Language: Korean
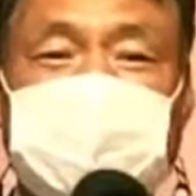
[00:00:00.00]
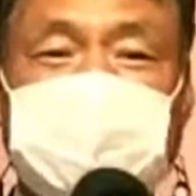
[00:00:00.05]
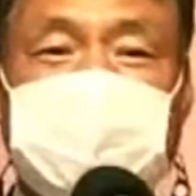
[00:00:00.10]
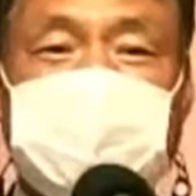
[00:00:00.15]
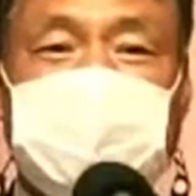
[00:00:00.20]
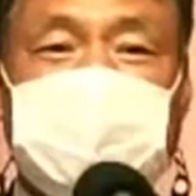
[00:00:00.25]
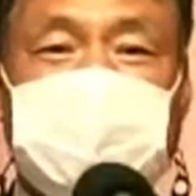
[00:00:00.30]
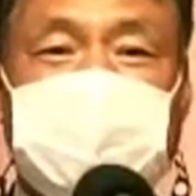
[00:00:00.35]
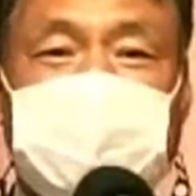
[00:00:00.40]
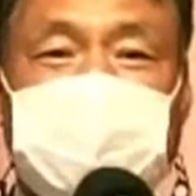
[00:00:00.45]

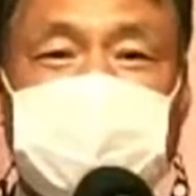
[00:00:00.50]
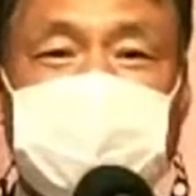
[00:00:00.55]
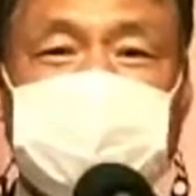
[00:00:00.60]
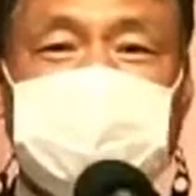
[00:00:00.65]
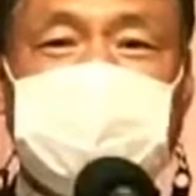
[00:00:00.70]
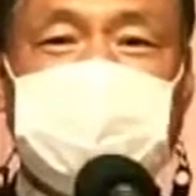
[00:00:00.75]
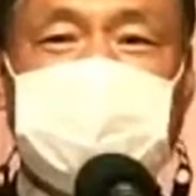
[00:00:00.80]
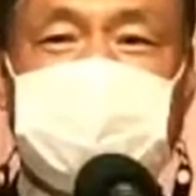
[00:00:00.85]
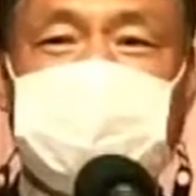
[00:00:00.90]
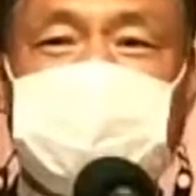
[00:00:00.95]
한
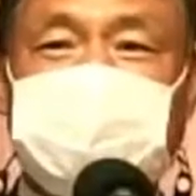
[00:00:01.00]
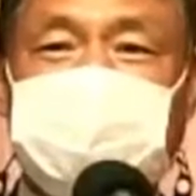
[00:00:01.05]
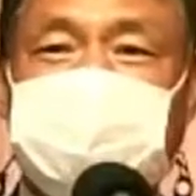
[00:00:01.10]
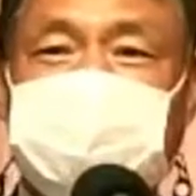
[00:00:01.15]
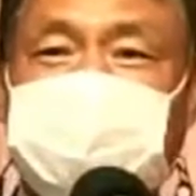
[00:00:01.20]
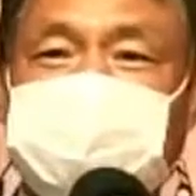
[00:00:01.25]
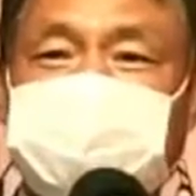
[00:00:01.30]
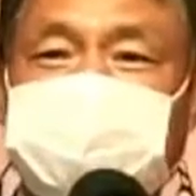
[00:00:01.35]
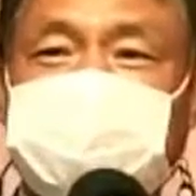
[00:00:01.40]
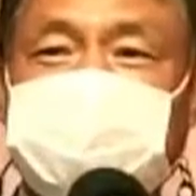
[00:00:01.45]
나라를
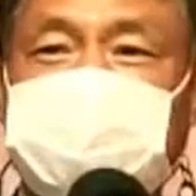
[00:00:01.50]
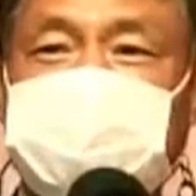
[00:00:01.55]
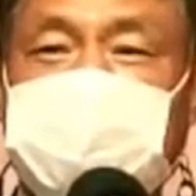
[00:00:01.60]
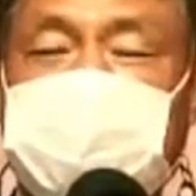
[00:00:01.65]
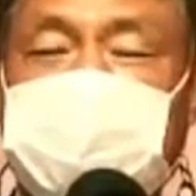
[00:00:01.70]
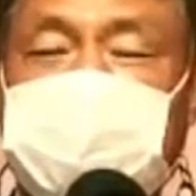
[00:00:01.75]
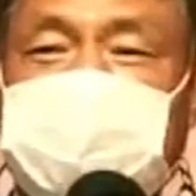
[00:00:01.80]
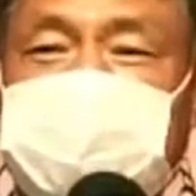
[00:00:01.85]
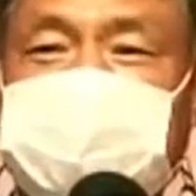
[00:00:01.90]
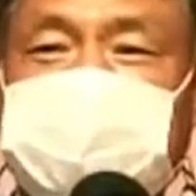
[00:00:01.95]

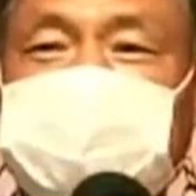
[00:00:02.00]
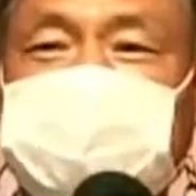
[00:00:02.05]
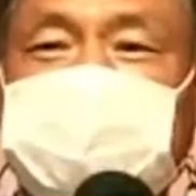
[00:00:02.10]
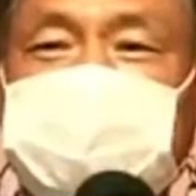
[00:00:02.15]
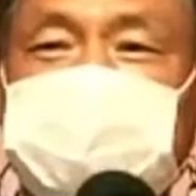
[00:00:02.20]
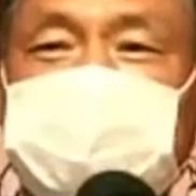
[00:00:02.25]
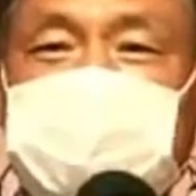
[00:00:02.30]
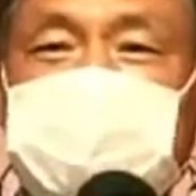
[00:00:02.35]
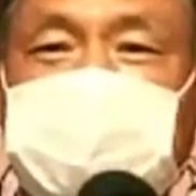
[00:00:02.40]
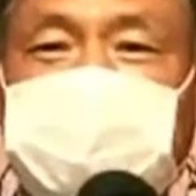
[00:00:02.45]
나라에는 그냥
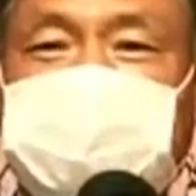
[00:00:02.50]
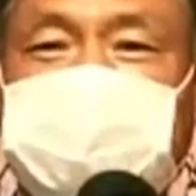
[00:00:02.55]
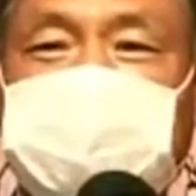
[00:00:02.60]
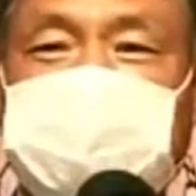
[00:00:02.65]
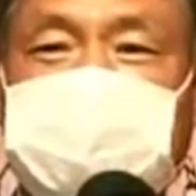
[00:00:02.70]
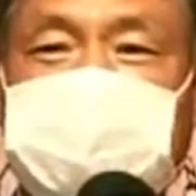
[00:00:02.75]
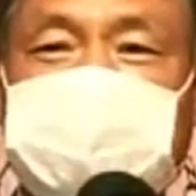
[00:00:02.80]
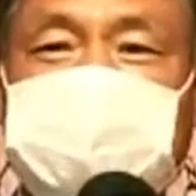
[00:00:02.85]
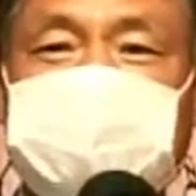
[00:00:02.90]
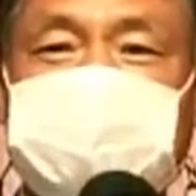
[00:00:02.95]
나라만
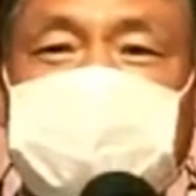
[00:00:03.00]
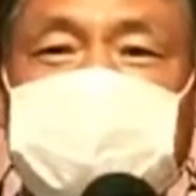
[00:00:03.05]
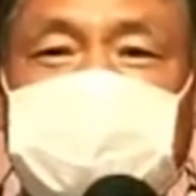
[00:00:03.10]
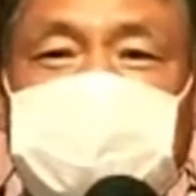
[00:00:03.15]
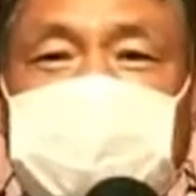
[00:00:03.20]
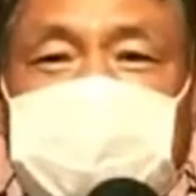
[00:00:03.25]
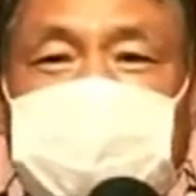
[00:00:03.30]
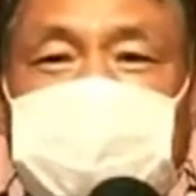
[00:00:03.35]
있겠습니까?